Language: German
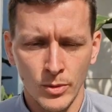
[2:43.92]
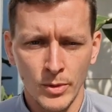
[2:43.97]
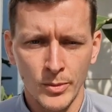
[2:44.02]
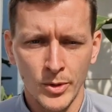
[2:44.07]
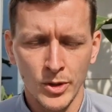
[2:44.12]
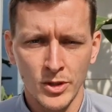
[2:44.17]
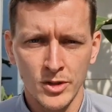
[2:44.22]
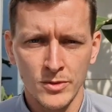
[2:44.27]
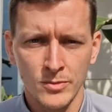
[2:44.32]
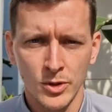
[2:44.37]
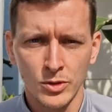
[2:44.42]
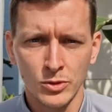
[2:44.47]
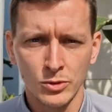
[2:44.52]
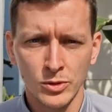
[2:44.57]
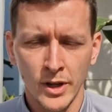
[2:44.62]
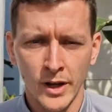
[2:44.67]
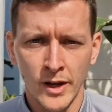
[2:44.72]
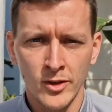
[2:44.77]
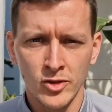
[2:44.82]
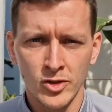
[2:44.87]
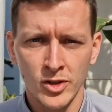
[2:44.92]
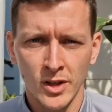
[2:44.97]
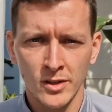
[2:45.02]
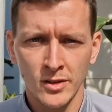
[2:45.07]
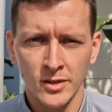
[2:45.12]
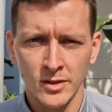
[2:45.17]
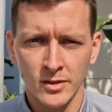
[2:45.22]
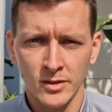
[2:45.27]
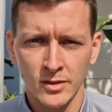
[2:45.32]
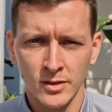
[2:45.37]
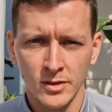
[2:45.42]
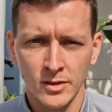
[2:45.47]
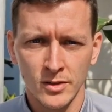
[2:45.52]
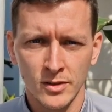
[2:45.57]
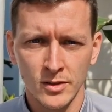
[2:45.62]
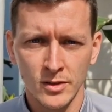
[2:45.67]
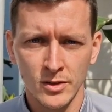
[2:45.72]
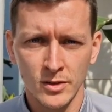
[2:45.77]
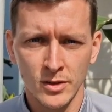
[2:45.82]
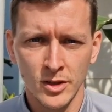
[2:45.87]
wir mal, dass wir gut reinstarten,
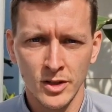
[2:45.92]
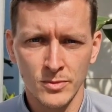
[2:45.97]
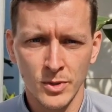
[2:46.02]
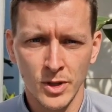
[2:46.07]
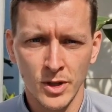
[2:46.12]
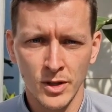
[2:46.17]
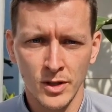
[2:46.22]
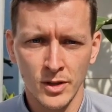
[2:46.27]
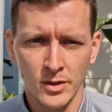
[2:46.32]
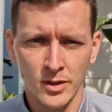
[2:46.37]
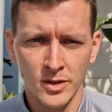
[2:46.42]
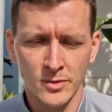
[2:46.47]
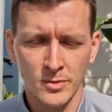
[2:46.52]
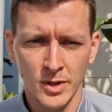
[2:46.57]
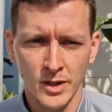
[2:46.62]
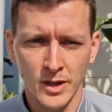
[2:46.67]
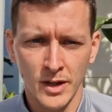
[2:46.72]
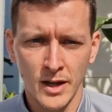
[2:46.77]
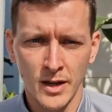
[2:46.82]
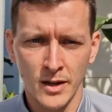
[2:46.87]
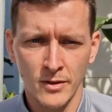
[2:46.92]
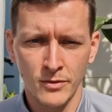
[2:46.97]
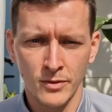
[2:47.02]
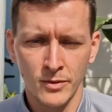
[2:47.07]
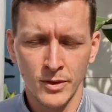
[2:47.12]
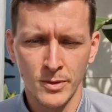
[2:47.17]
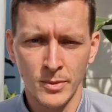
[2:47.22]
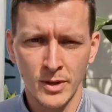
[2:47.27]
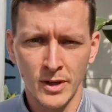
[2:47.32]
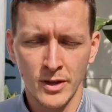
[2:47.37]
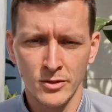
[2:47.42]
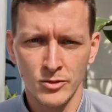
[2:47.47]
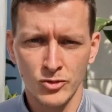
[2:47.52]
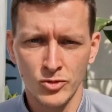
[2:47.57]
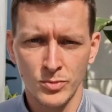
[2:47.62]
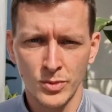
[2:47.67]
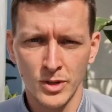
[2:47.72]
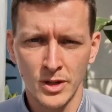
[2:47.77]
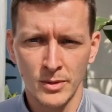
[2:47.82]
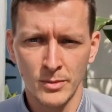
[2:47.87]
dass wir, dass wir gleich im ersten
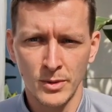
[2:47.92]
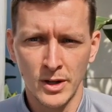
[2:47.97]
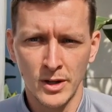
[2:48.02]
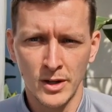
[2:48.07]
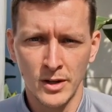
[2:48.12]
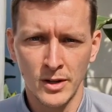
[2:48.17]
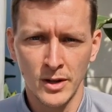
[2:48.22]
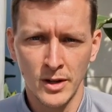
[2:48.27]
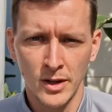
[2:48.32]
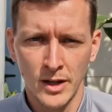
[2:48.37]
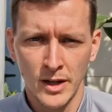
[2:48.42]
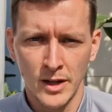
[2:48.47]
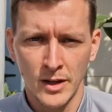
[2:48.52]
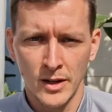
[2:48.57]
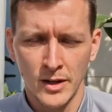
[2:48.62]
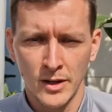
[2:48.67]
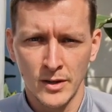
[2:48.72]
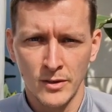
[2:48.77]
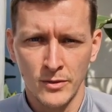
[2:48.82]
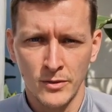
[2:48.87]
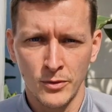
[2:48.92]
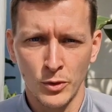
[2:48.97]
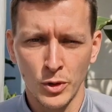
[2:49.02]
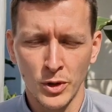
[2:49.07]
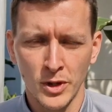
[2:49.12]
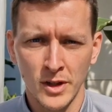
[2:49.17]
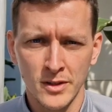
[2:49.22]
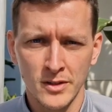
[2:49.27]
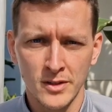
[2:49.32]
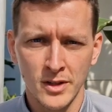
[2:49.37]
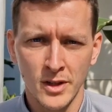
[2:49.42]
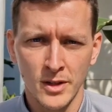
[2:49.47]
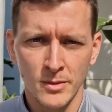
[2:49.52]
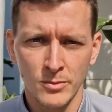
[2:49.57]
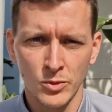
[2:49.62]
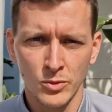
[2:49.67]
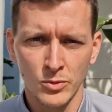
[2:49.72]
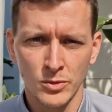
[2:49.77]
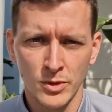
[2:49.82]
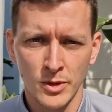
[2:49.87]
Spiel einmal Vollgas
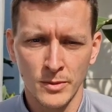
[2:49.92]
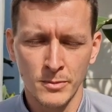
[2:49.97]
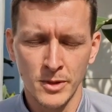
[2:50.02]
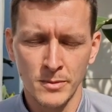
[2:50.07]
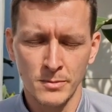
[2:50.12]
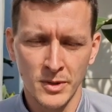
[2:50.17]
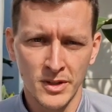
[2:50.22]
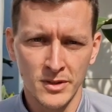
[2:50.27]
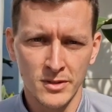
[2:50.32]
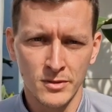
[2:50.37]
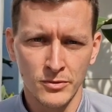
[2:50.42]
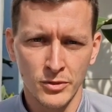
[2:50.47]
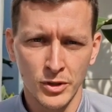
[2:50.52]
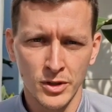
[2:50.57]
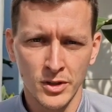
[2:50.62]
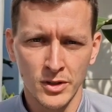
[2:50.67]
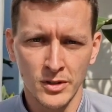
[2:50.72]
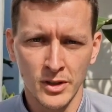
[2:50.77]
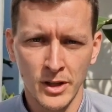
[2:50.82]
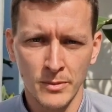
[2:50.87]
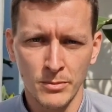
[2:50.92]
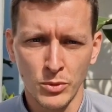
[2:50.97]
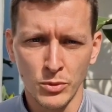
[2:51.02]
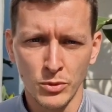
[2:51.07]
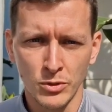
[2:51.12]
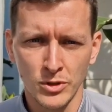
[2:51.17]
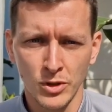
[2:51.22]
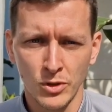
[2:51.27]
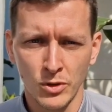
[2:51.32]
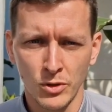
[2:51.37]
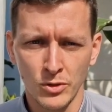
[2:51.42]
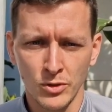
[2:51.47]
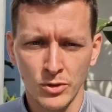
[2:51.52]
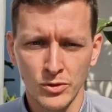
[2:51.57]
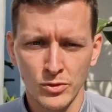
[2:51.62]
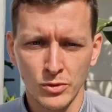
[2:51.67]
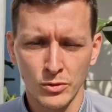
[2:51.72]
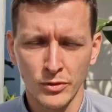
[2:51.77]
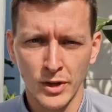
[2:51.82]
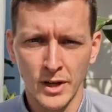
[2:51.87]
geben und im besten Fall dann drei Punkte holen und
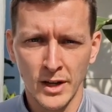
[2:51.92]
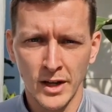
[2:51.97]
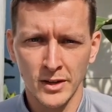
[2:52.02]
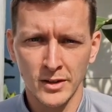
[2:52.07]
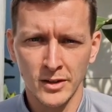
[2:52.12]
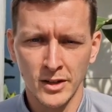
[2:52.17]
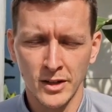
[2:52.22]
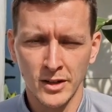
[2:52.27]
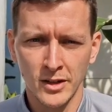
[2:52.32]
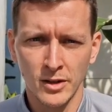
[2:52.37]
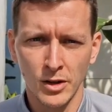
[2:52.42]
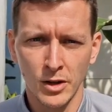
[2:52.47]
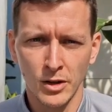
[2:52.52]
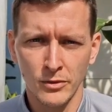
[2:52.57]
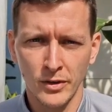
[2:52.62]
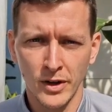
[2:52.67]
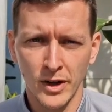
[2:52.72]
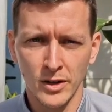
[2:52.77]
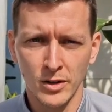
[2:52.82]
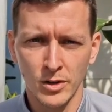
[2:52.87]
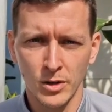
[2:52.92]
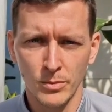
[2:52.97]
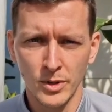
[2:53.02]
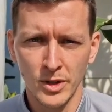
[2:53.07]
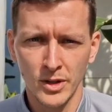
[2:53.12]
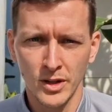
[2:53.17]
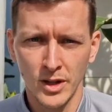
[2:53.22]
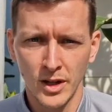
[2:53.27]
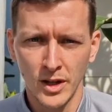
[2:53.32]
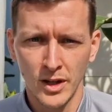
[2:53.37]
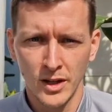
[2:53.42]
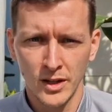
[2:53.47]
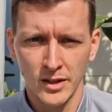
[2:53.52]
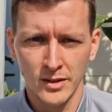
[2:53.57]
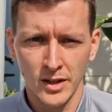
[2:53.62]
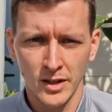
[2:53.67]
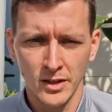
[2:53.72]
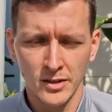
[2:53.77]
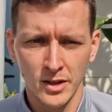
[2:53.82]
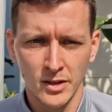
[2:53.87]
so vielleicht in einen Lauf reinkommen
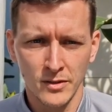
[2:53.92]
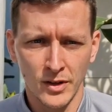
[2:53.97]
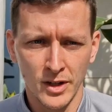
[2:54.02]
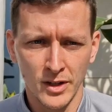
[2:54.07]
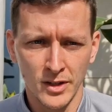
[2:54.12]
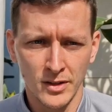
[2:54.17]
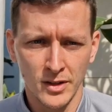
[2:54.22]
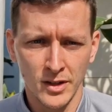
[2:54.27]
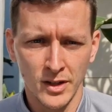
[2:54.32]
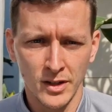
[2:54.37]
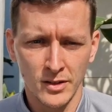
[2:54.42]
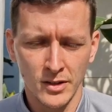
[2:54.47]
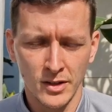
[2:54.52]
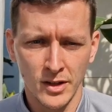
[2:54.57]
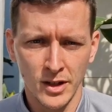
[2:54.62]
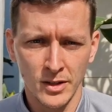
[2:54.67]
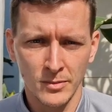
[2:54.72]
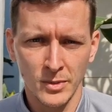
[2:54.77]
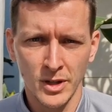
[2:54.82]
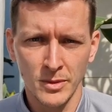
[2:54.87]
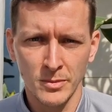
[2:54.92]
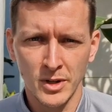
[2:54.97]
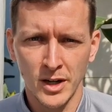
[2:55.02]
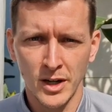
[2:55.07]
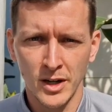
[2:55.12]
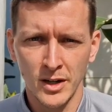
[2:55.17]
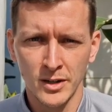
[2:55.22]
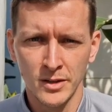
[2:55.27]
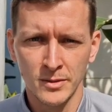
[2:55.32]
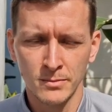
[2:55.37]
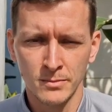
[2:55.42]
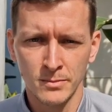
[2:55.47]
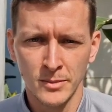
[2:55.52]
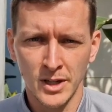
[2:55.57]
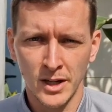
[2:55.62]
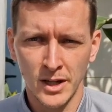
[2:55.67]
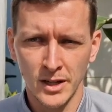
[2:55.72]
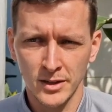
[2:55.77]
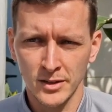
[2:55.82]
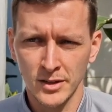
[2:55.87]
denke, die Qualität hätten wir im, im
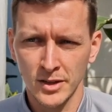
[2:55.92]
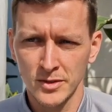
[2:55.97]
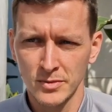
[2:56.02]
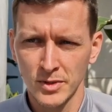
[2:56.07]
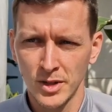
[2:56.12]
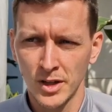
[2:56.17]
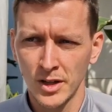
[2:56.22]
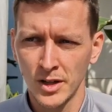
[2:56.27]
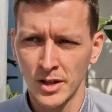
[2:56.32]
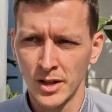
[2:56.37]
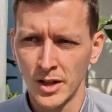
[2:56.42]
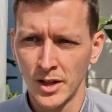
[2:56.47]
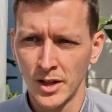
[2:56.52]
Kader, dass wir,